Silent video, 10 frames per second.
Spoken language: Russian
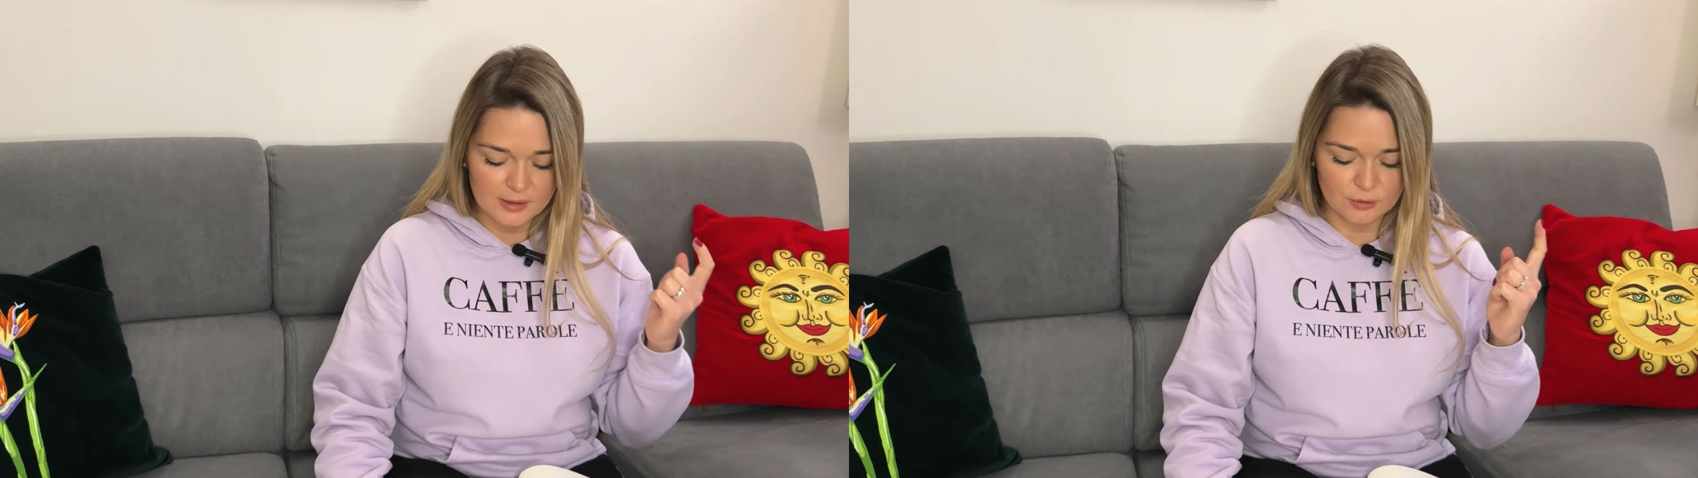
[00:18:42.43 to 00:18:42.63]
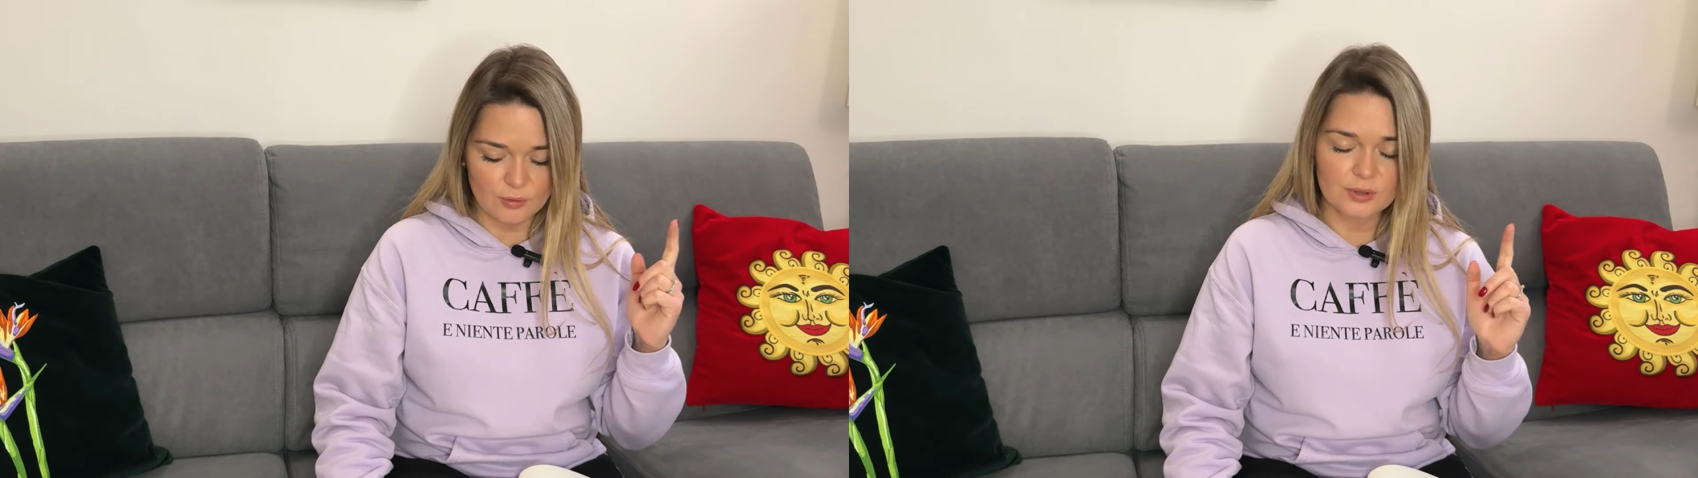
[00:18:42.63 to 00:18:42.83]

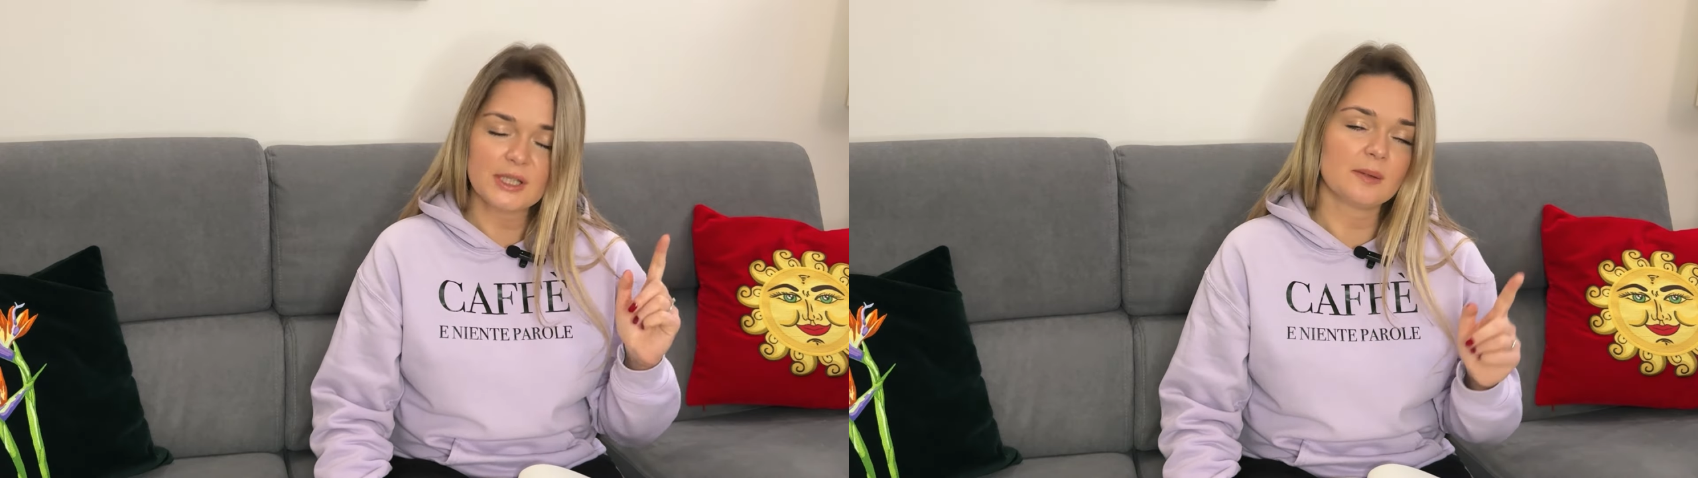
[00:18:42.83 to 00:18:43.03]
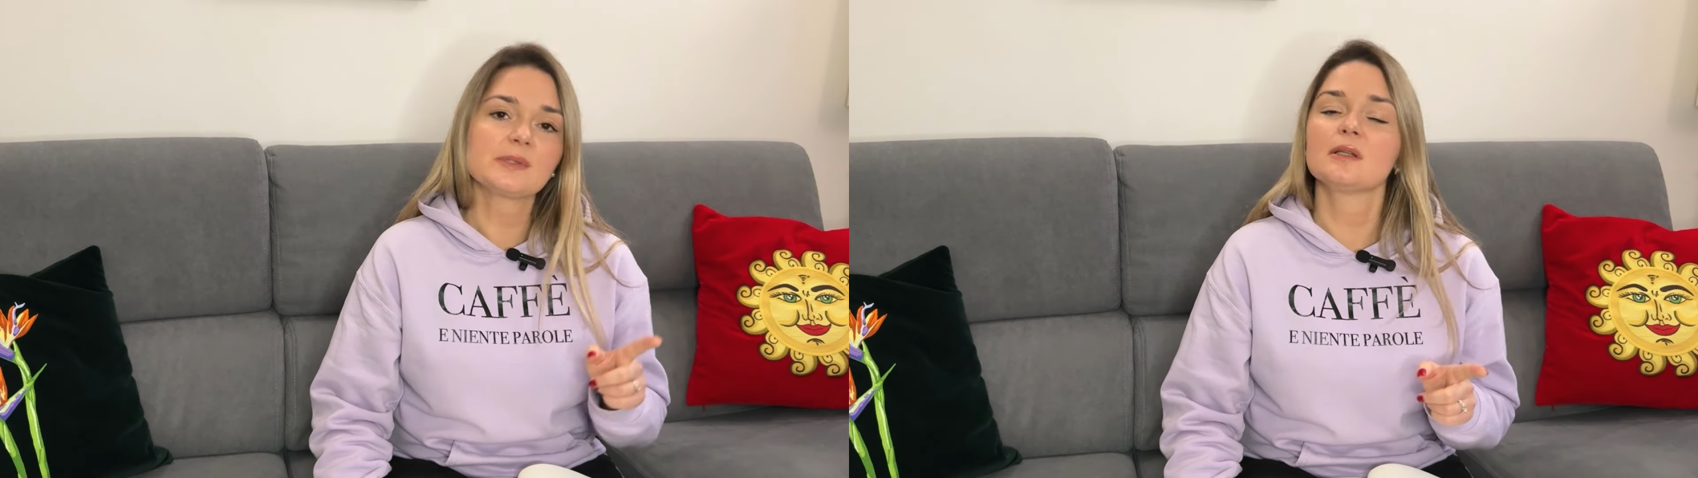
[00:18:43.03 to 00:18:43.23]
но
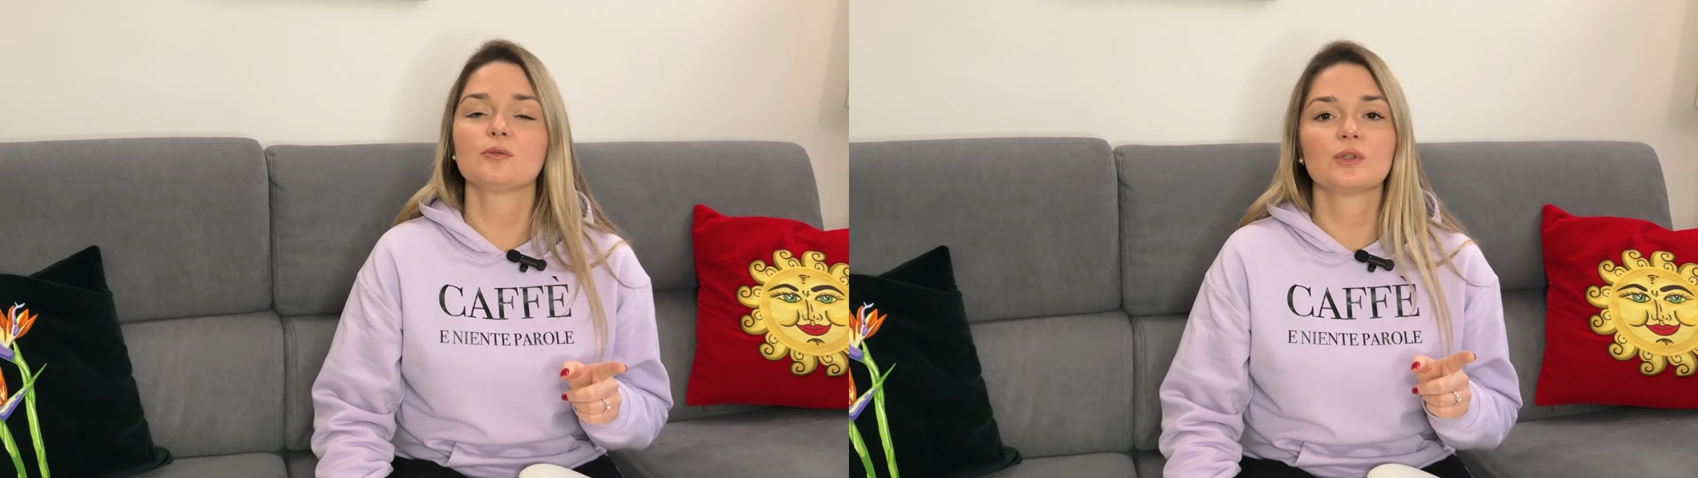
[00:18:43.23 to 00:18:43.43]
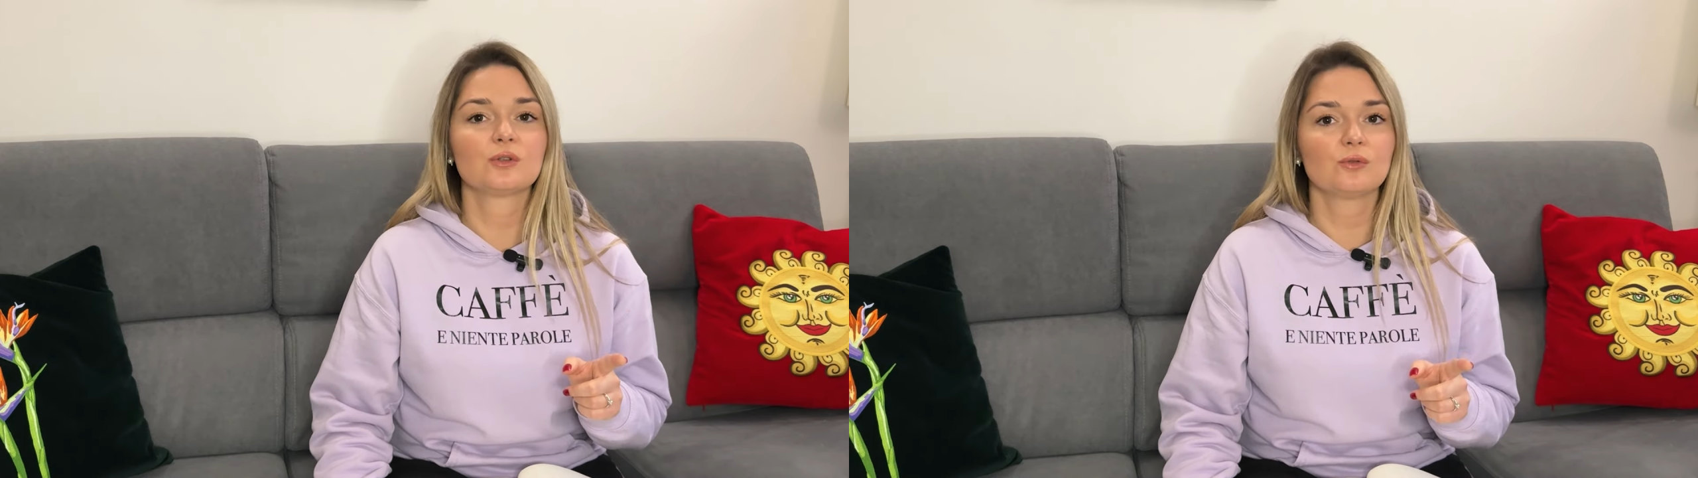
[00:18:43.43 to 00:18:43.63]
я
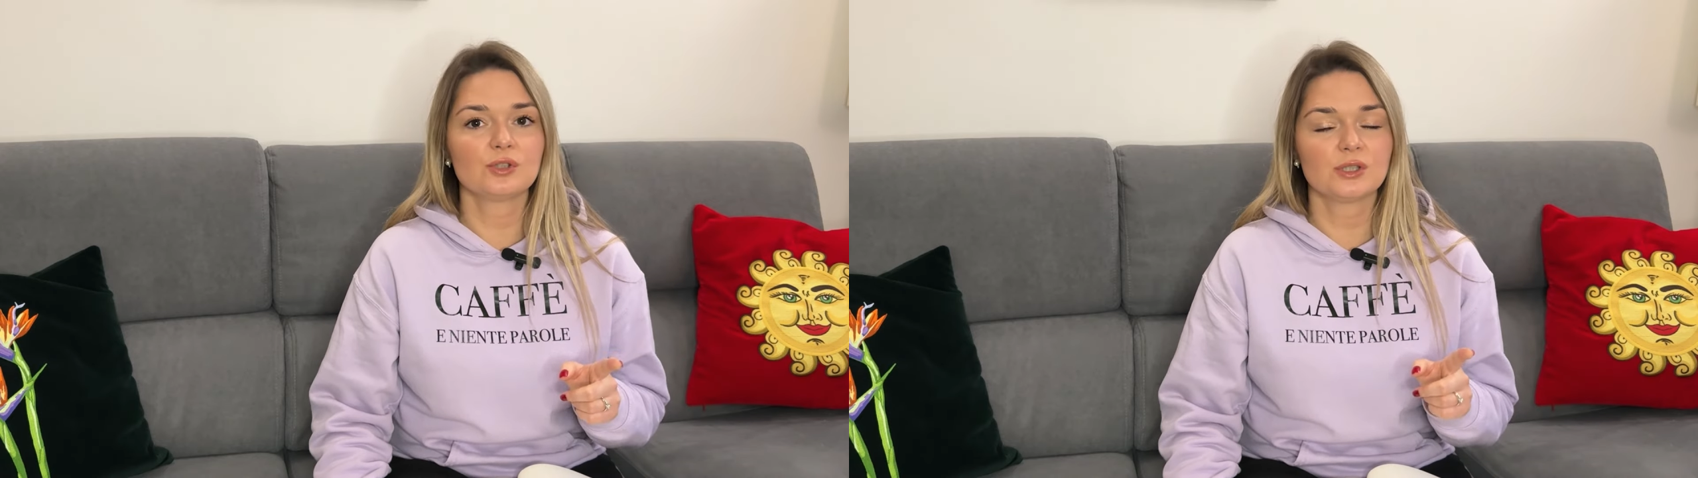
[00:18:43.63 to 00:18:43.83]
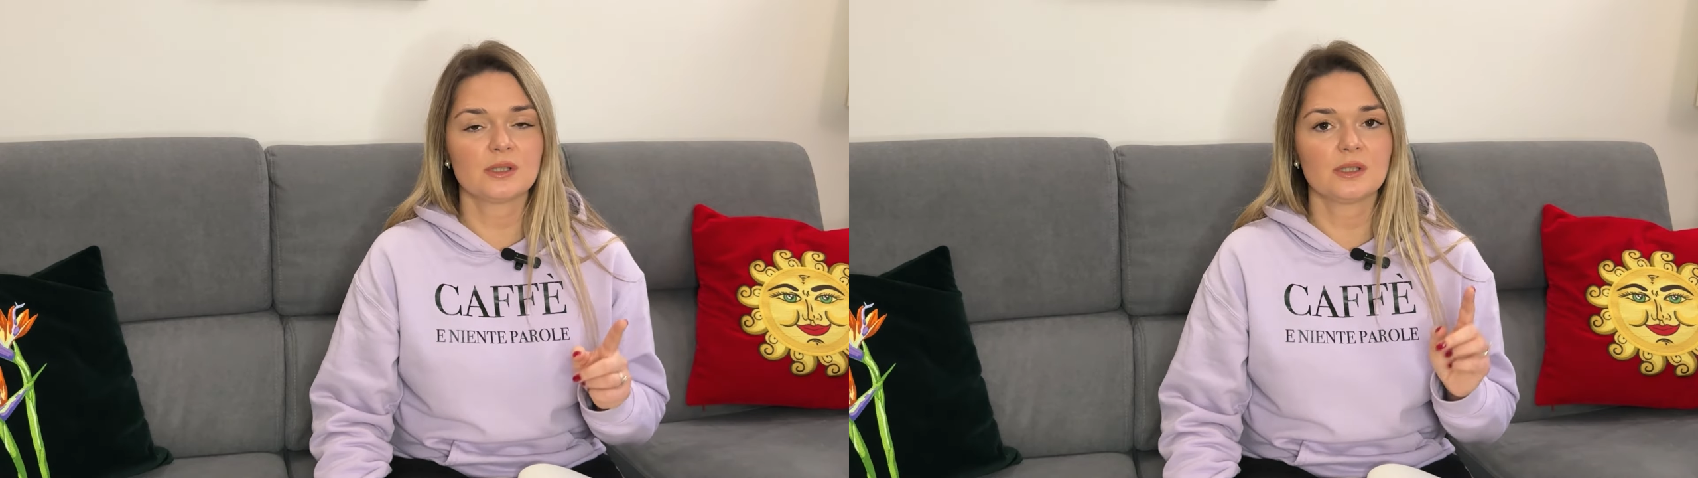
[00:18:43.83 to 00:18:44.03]
абсолютно
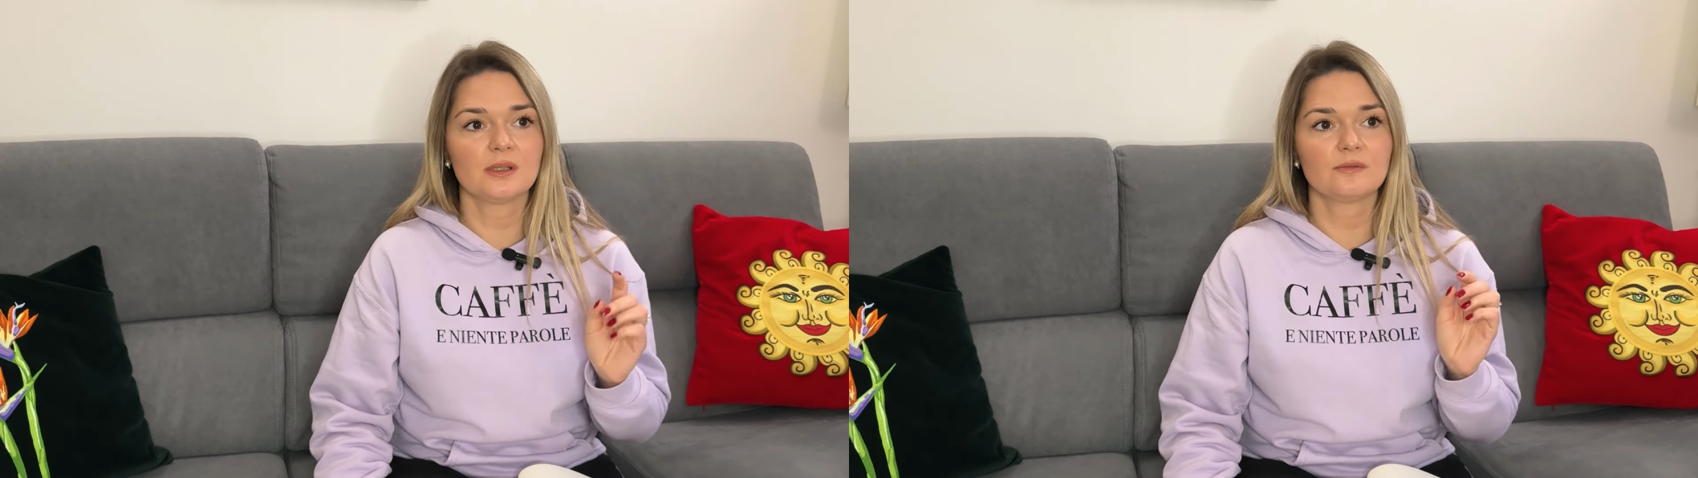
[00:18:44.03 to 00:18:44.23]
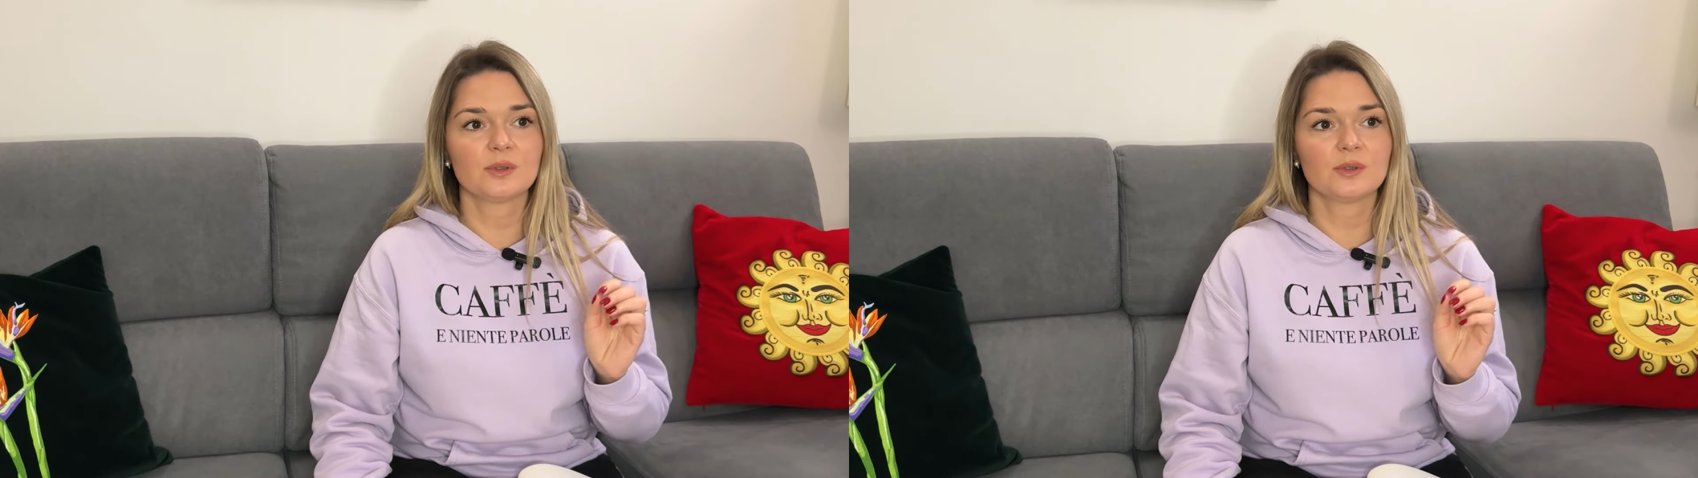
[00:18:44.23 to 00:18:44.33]
точно